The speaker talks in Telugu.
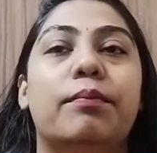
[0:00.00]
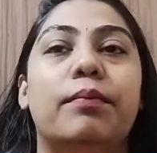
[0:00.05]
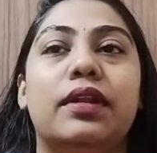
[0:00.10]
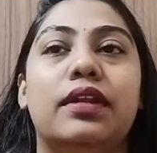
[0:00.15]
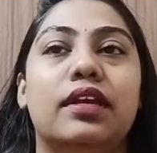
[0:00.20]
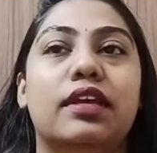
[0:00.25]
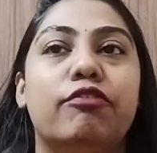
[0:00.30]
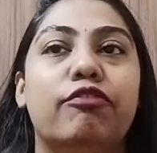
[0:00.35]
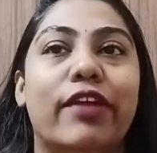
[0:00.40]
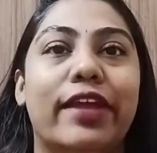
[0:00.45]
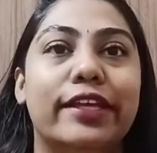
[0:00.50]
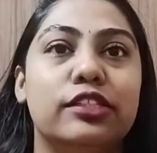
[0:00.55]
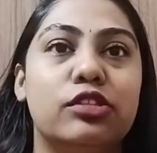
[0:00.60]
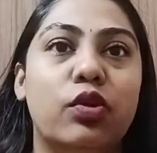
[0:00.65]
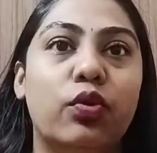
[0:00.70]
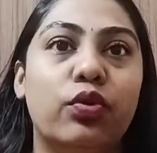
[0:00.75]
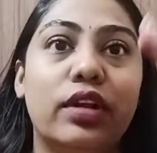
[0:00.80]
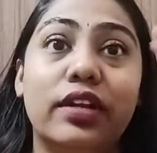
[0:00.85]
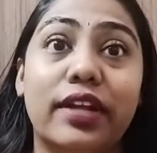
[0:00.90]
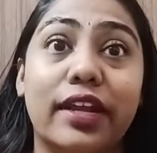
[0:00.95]
మనకి
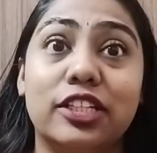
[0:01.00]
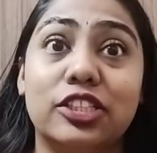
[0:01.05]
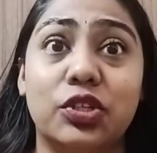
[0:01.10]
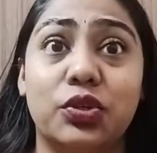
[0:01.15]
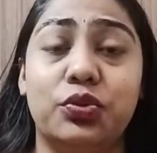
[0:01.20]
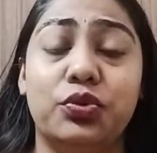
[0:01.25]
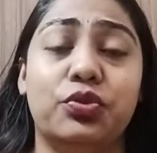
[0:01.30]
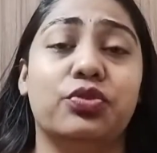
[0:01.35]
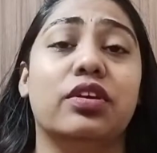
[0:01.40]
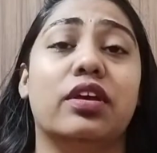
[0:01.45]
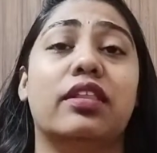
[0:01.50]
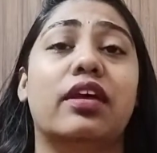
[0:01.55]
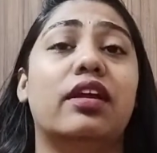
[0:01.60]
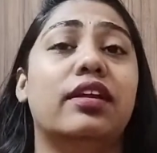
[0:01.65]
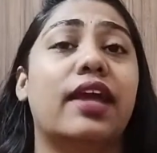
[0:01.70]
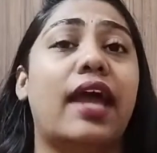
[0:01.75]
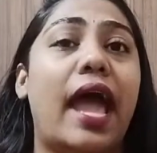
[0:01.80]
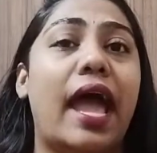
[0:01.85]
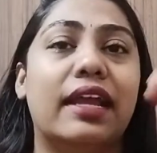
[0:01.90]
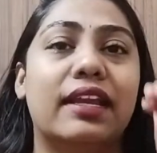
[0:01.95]
ఫేస్లో ఉన్న టెక్చర్ ఉంటుంది కదా
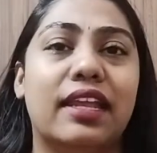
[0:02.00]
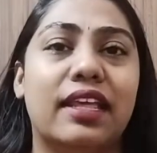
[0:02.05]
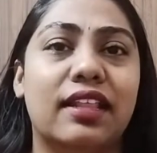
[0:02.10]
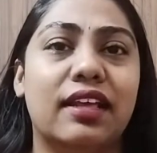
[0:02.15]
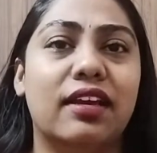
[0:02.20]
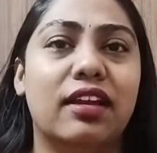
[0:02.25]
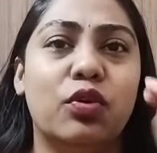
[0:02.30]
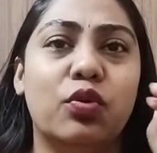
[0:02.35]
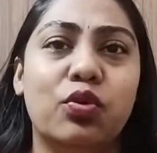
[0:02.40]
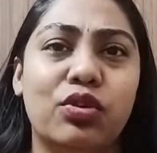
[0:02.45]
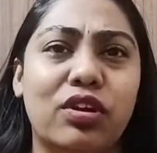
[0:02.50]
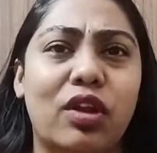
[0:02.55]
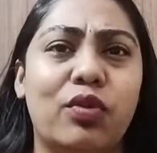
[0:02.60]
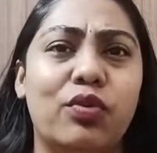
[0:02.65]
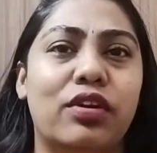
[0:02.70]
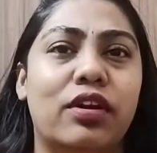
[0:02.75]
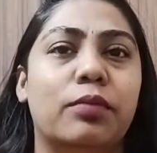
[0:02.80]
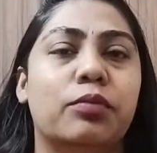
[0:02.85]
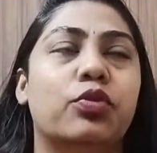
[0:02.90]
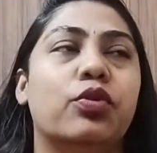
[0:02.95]
అంటే యాక్నే దగ్గర గుంటలు
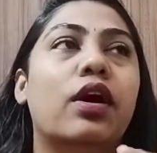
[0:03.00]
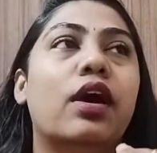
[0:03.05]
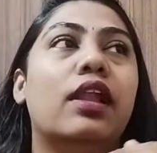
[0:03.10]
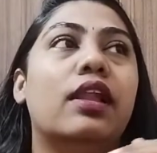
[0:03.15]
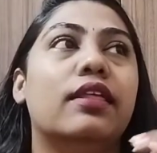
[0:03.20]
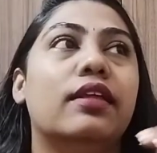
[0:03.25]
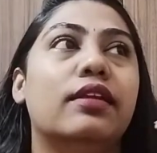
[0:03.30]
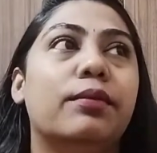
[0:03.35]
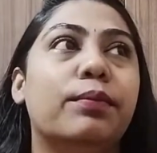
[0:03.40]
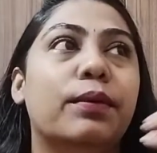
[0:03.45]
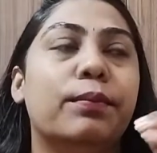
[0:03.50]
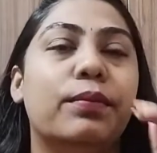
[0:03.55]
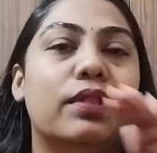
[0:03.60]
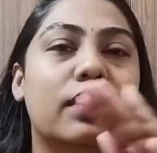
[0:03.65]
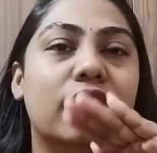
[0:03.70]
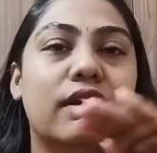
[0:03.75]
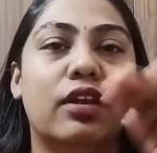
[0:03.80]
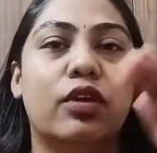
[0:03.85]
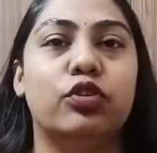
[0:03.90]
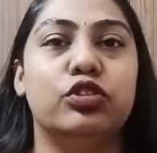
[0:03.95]
ఉండడము లేదంటే పింపుల్
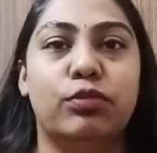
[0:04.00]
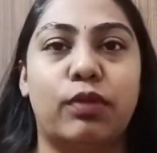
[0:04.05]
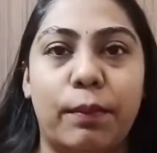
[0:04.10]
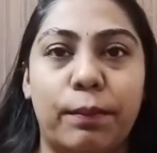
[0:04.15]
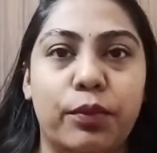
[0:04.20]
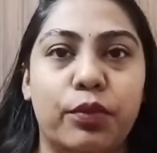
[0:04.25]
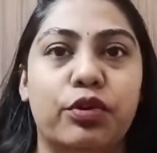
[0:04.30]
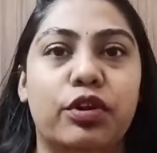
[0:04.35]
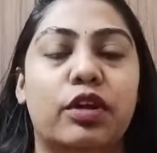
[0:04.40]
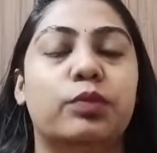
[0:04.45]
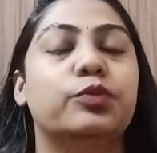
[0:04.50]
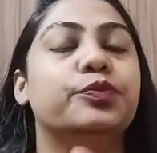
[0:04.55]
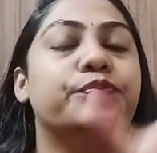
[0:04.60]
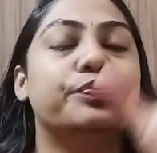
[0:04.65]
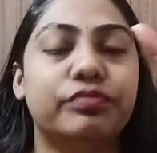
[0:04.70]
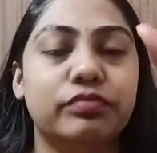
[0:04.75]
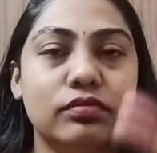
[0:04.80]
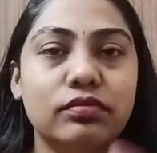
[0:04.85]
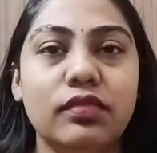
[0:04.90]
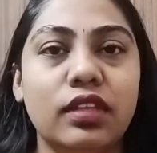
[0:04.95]
దగ్గర కొంచెం అప్పు ఉండడము
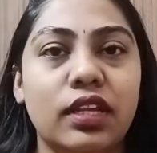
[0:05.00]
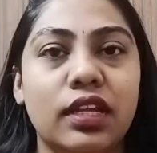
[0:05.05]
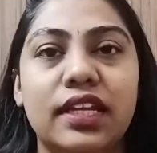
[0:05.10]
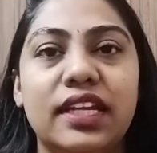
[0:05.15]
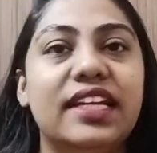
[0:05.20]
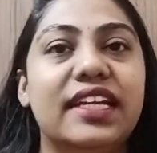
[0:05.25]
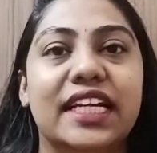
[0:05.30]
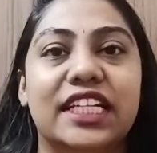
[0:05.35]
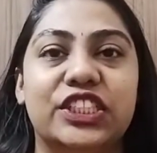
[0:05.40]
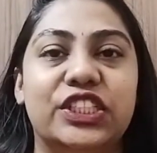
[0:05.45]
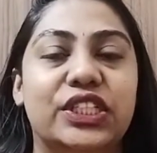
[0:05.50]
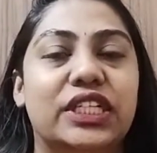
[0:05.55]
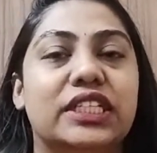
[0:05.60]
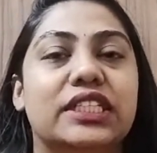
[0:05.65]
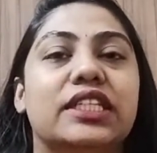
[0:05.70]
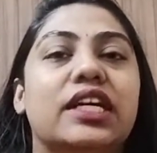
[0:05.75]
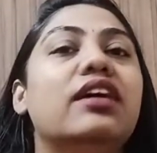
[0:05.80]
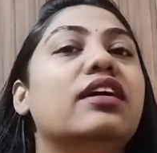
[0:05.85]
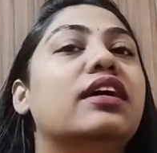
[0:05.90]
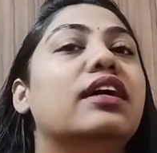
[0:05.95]
ఈ టెక్చర్
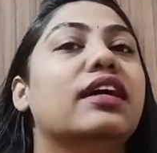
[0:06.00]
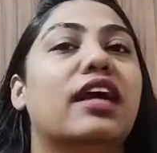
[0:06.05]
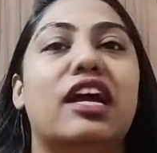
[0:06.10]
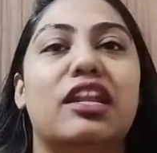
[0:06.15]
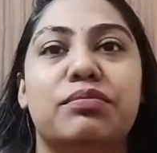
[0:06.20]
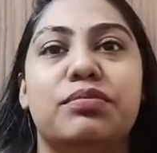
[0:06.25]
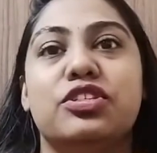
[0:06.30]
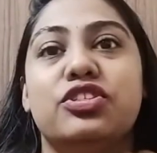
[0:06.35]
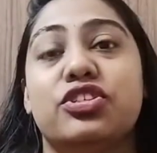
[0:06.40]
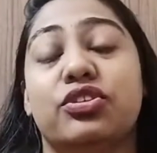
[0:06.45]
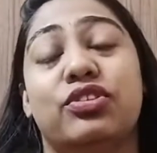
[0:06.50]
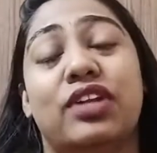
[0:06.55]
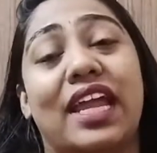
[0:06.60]
అంతా కనిపించదు